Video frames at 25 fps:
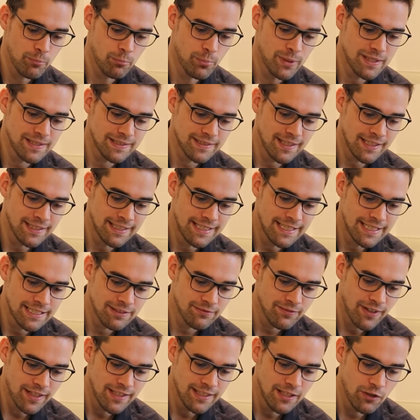bis dann
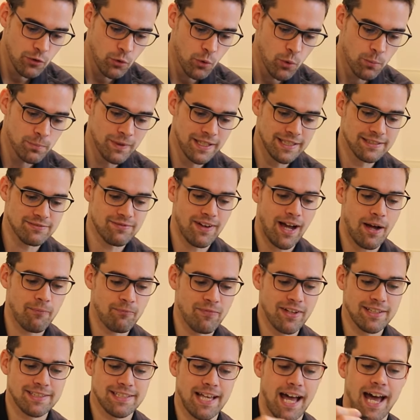irgendwann hier oben das
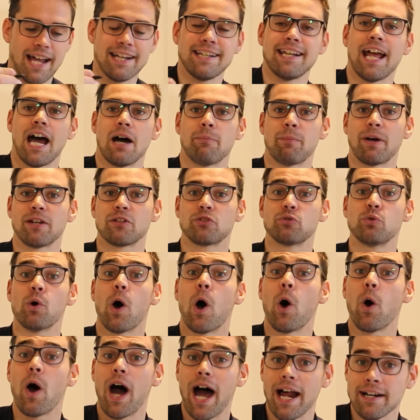Warmwasser an der
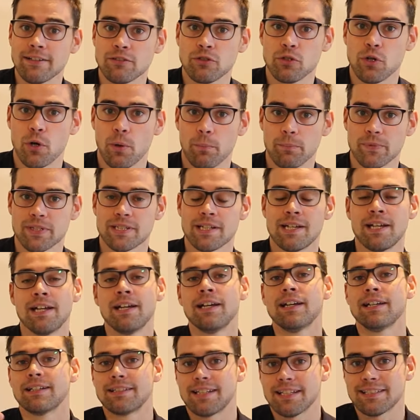Armatur auch ankommt.
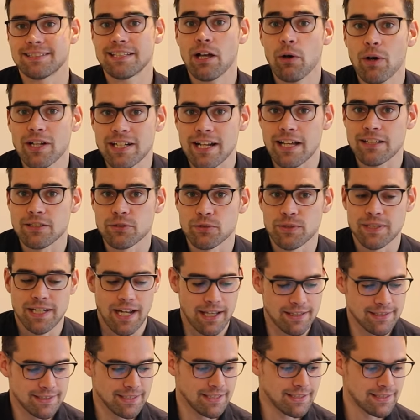Das dauert also eine
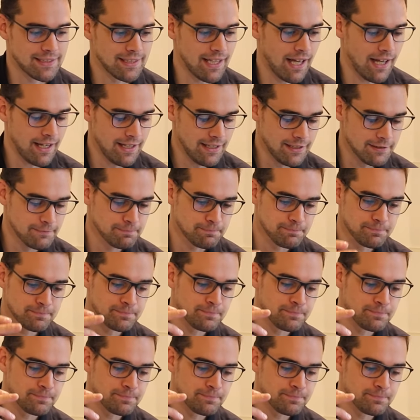ganze Zeit.